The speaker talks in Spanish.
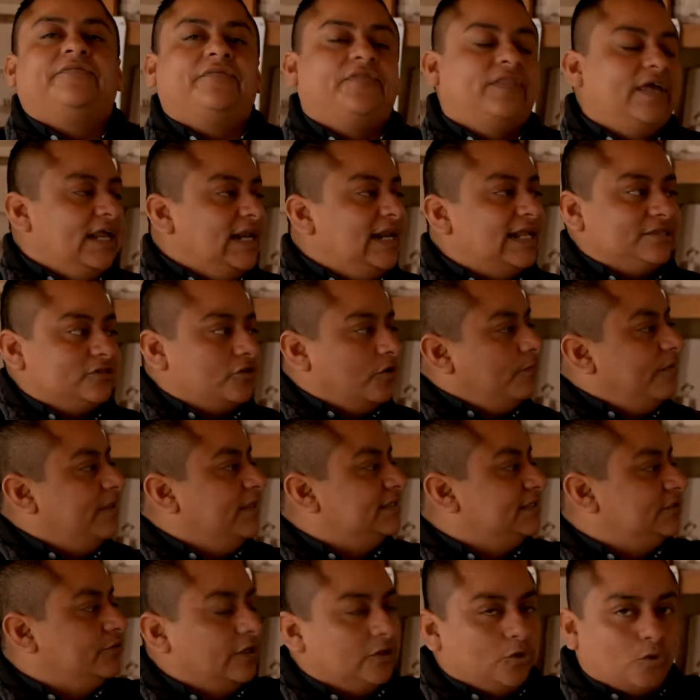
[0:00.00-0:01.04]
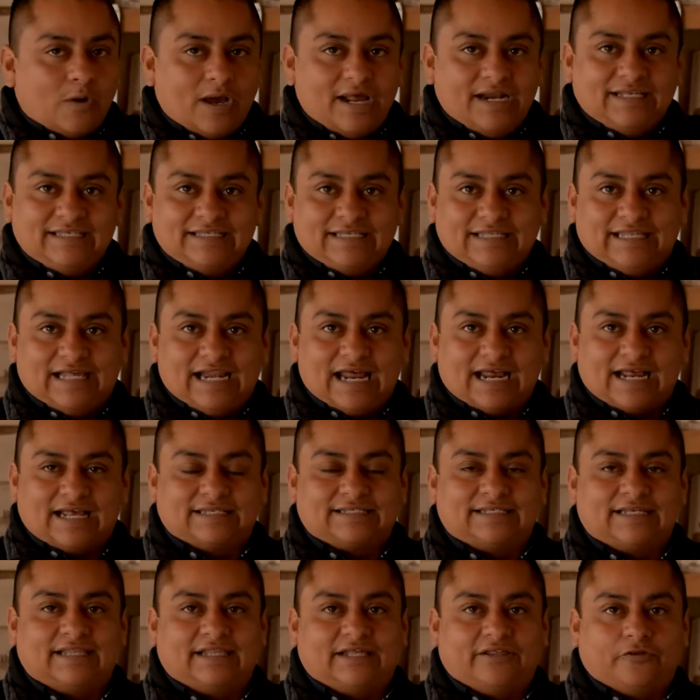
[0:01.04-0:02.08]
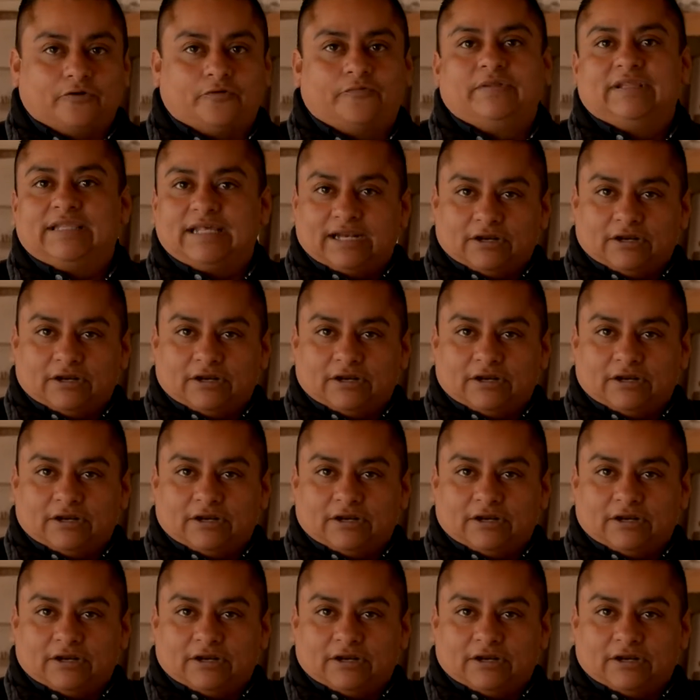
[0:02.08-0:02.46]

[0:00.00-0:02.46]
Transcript: de la toma de Ciudad Juárez y de la Casa de Adobe,